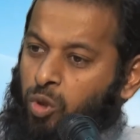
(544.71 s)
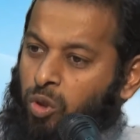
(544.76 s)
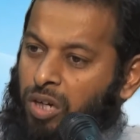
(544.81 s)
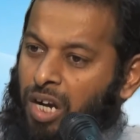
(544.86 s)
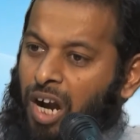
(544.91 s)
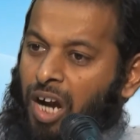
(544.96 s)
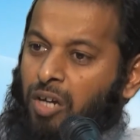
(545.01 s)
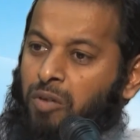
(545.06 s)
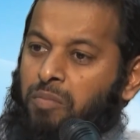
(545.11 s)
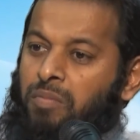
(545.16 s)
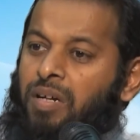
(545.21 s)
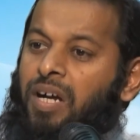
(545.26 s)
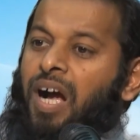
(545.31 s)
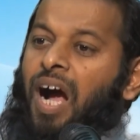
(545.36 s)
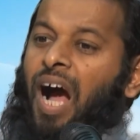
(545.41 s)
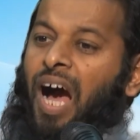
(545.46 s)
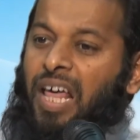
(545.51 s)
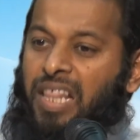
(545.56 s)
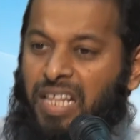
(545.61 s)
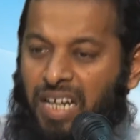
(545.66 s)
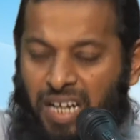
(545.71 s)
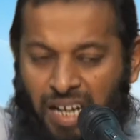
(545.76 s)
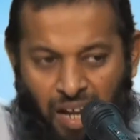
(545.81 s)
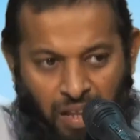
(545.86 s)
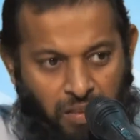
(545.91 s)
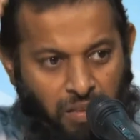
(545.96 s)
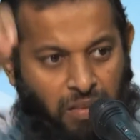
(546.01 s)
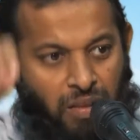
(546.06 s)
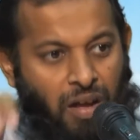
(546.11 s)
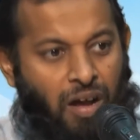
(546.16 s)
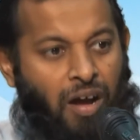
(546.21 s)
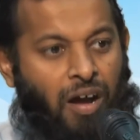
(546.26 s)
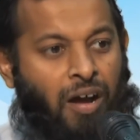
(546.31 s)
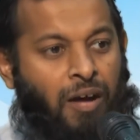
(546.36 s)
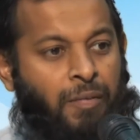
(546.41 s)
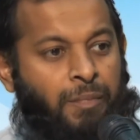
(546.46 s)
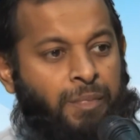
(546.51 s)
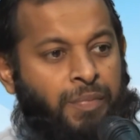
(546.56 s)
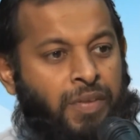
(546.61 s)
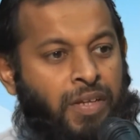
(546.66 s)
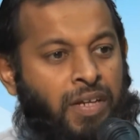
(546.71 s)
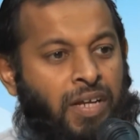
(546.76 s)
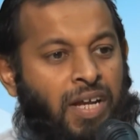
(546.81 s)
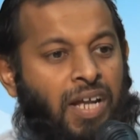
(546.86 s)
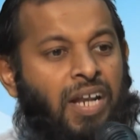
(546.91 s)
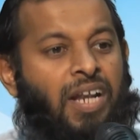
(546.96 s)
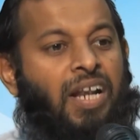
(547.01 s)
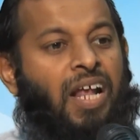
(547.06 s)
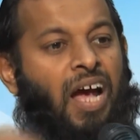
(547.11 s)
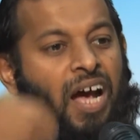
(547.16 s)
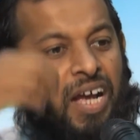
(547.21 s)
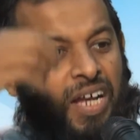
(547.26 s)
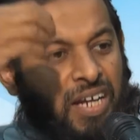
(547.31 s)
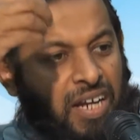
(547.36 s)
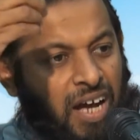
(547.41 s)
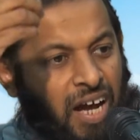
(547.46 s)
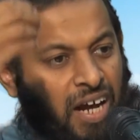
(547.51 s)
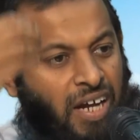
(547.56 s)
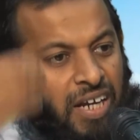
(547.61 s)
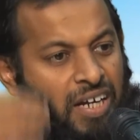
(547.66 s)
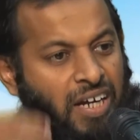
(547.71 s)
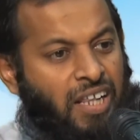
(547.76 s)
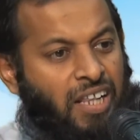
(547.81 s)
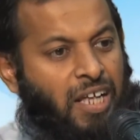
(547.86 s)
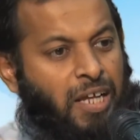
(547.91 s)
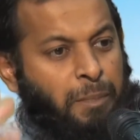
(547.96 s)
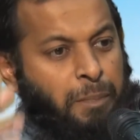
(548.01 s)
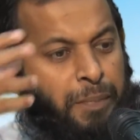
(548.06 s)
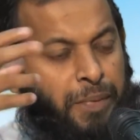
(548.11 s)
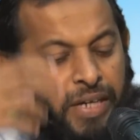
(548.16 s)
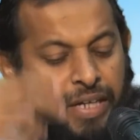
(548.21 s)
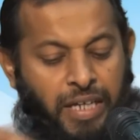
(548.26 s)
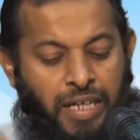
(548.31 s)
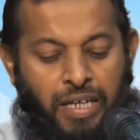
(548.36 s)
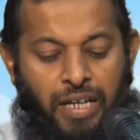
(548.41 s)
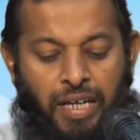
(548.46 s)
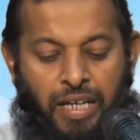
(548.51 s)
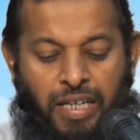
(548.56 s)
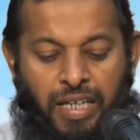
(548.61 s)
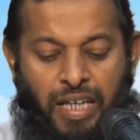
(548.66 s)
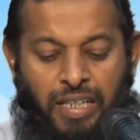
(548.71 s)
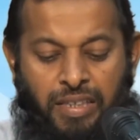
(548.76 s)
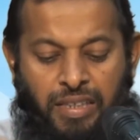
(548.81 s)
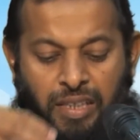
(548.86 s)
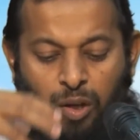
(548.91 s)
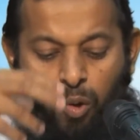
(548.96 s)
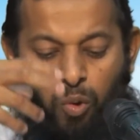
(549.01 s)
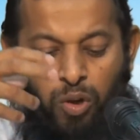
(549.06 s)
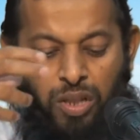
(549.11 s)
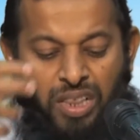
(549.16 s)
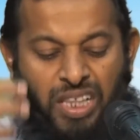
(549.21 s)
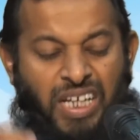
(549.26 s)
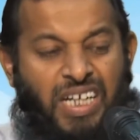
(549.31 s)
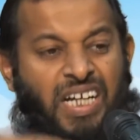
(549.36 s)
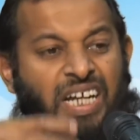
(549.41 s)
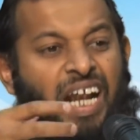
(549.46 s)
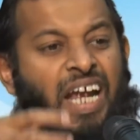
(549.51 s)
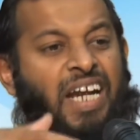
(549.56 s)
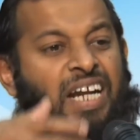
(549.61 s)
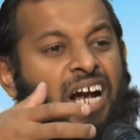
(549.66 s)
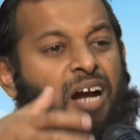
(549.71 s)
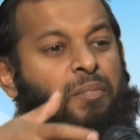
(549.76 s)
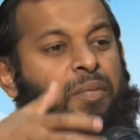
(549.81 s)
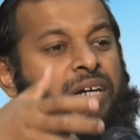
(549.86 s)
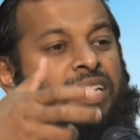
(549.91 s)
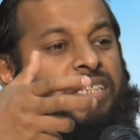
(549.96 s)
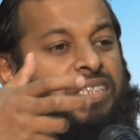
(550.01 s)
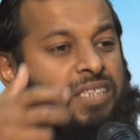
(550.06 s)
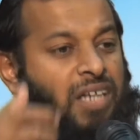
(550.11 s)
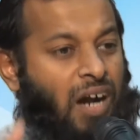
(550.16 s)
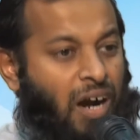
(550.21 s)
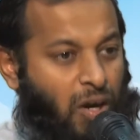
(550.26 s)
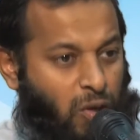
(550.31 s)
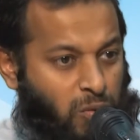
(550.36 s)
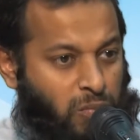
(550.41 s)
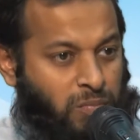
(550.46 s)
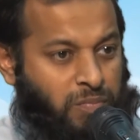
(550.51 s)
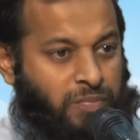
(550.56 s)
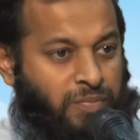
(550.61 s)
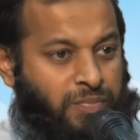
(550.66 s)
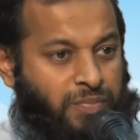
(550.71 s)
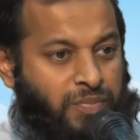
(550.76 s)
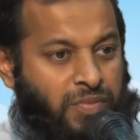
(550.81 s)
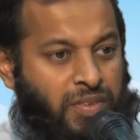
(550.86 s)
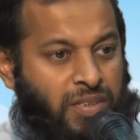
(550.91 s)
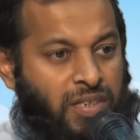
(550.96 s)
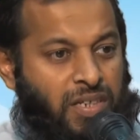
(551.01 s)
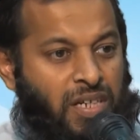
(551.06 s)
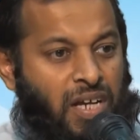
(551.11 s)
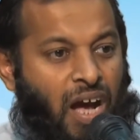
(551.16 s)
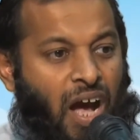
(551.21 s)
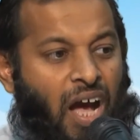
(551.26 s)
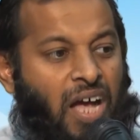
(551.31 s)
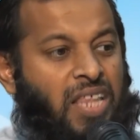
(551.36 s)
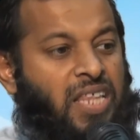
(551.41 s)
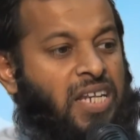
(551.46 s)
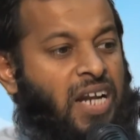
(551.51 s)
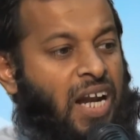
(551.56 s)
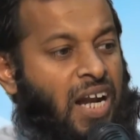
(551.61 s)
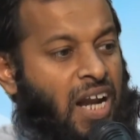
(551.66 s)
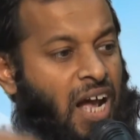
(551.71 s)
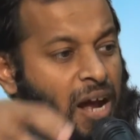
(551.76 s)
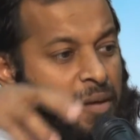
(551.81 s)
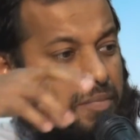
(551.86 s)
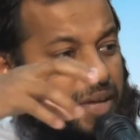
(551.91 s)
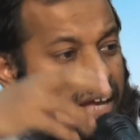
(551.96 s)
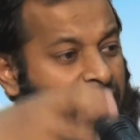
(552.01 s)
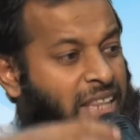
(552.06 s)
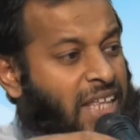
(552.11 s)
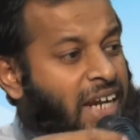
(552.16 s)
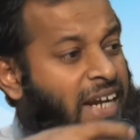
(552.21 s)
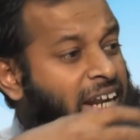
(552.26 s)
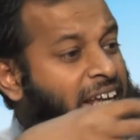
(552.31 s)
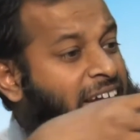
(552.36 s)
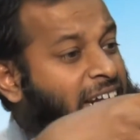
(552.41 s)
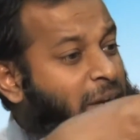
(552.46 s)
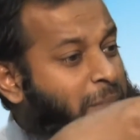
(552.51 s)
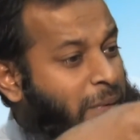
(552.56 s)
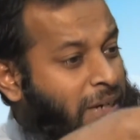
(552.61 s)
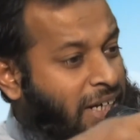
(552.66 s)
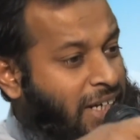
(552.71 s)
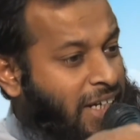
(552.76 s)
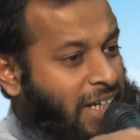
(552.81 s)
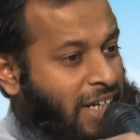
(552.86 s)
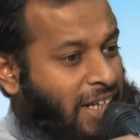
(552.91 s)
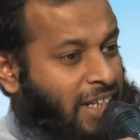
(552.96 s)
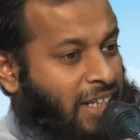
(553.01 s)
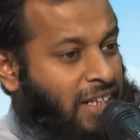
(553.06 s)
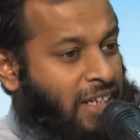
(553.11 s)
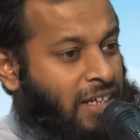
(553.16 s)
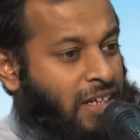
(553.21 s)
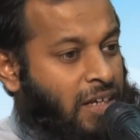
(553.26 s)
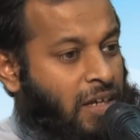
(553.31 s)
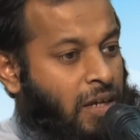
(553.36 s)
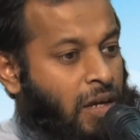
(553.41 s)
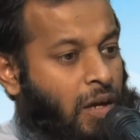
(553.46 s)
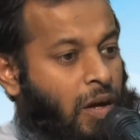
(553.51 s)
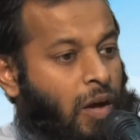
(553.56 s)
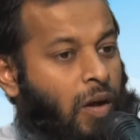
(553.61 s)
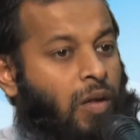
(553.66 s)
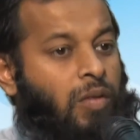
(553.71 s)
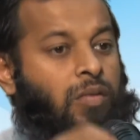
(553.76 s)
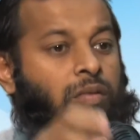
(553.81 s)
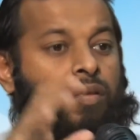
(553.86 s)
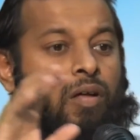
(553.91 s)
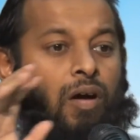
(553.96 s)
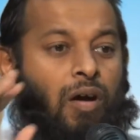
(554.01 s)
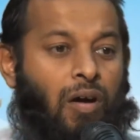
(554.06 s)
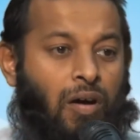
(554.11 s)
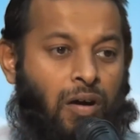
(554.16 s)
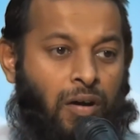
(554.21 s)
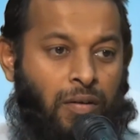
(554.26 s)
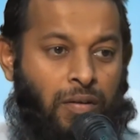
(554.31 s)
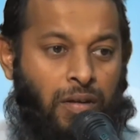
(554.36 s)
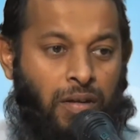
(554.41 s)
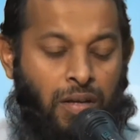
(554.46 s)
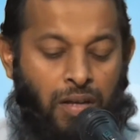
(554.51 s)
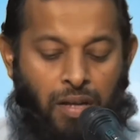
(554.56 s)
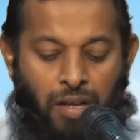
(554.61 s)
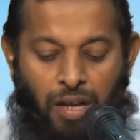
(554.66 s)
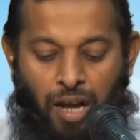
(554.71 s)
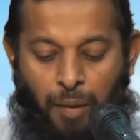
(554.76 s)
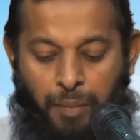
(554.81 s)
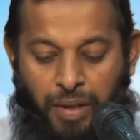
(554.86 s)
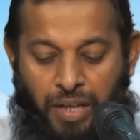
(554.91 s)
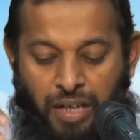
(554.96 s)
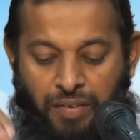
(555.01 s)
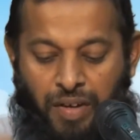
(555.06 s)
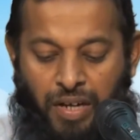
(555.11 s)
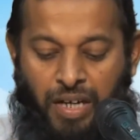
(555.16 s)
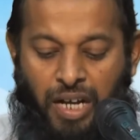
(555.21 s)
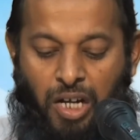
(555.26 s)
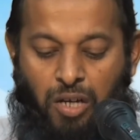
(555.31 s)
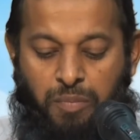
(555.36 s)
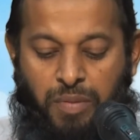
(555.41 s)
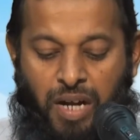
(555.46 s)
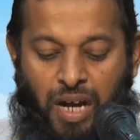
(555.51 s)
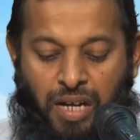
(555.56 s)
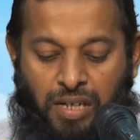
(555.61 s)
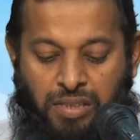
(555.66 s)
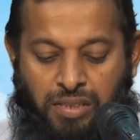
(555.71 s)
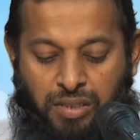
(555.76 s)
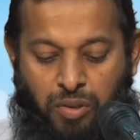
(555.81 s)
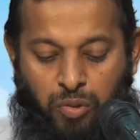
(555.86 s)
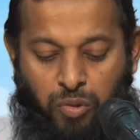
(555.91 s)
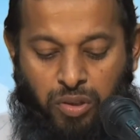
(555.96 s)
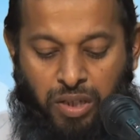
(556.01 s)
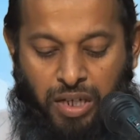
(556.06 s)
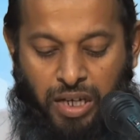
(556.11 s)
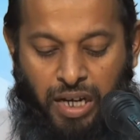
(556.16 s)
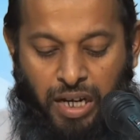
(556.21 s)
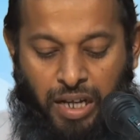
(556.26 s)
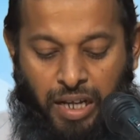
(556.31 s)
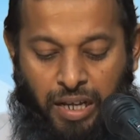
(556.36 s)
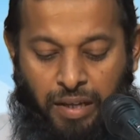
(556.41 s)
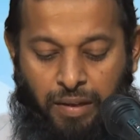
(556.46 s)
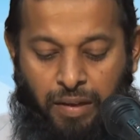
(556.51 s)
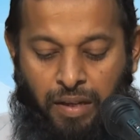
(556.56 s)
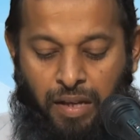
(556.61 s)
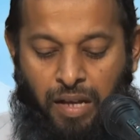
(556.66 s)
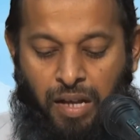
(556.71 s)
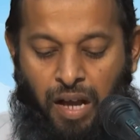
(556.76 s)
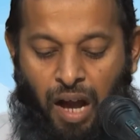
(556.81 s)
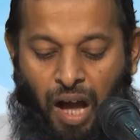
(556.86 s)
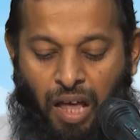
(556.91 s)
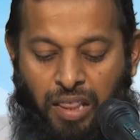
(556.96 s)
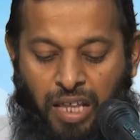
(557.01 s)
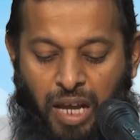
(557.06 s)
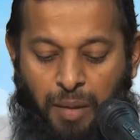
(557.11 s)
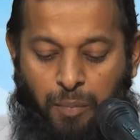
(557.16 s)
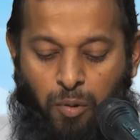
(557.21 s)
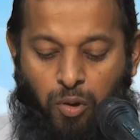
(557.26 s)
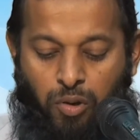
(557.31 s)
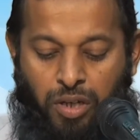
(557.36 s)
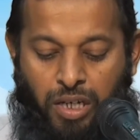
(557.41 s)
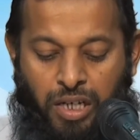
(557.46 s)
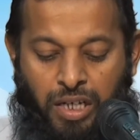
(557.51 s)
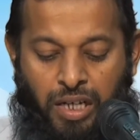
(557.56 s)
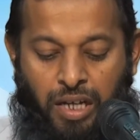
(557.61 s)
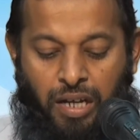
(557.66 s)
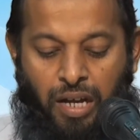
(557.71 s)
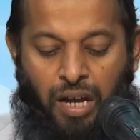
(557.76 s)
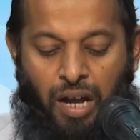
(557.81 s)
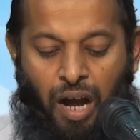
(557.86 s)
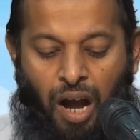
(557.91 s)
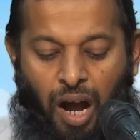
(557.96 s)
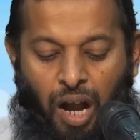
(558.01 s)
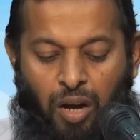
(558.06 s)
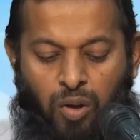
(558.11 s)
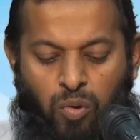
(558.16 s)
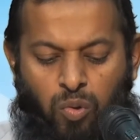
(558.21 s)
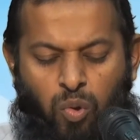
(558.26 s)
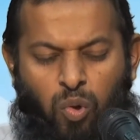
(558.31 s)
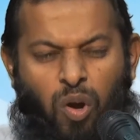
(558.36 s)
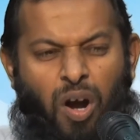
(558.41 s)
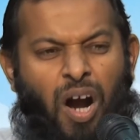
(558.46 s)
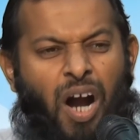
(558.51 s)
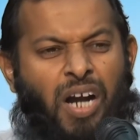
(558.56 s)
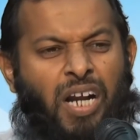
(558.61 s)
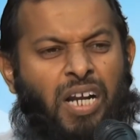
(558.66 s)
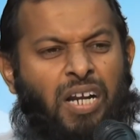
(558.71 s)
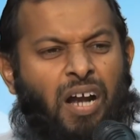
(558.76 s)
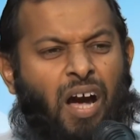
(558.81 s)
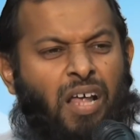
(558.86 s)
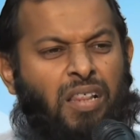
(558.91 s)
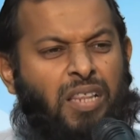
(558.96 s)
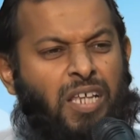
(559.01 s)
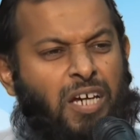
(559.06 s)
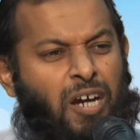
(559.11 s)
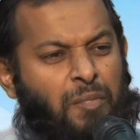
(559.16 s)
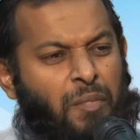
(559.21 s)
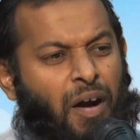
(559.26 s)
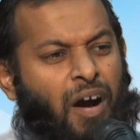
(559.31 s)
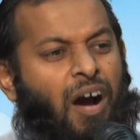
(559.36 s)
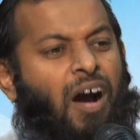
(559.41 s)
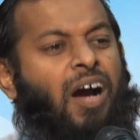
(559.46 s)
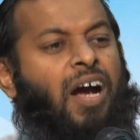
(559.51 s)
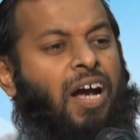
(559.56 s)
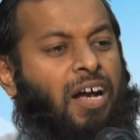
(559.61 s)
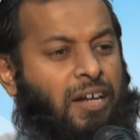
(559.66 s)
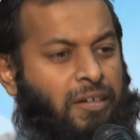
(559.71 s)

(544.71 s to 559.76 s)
சொன்னாலும் அதில் அல்லாஹ் லா இலாஹ இல்லதா இப்படி எந்த ஒரு திக்ரை நாம் எடுத்தாலும் அதிலெல்லாம் எது இணைக்கப்பட்டிருக்கிறது அல்லாஹ் அப்போ எனவே நறுமையான சகோதரர்களே அதே போன்று அல் குர்ஆனில் அதிகமாக